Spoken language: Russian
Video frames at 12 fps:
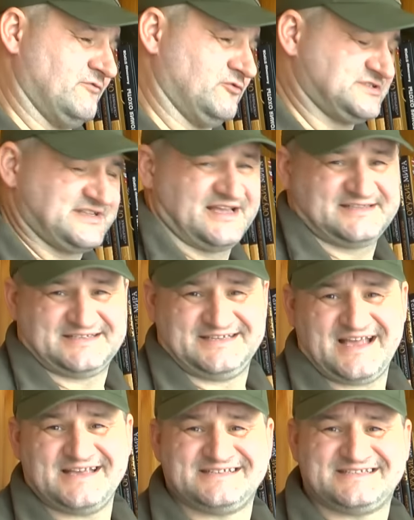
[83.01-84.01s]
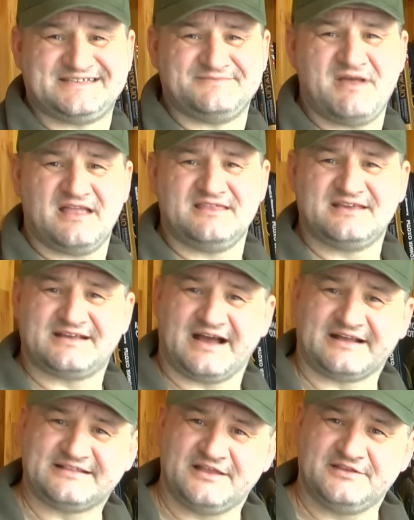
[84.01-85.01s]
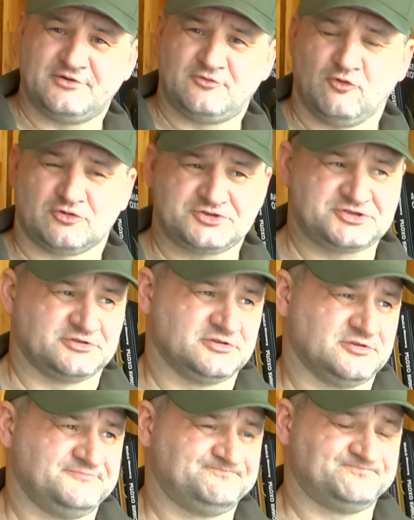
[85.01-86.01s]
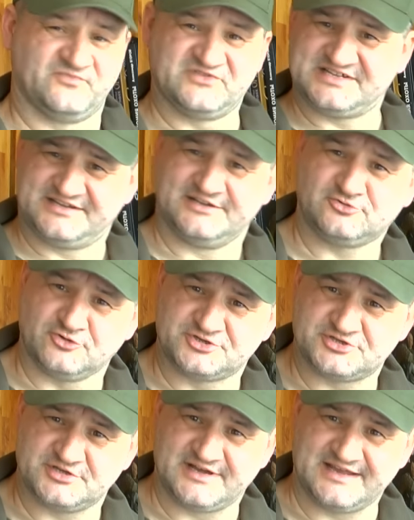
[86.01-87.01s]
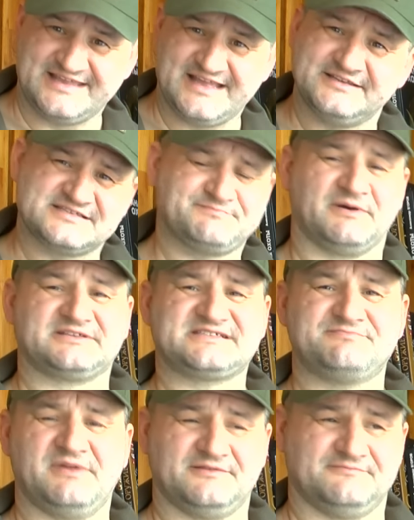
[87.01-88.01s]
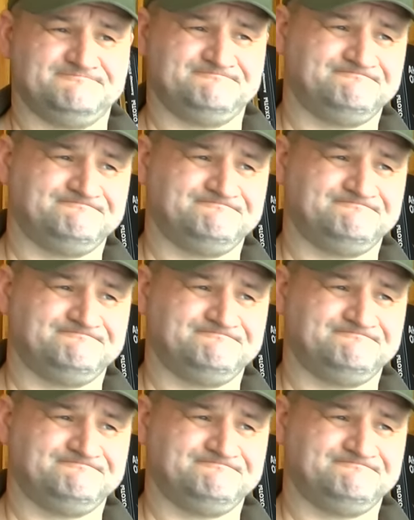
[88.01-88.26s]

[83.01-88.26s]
Вот знаете, я из себя никогда не корчил высокоточника, я не спортсмен.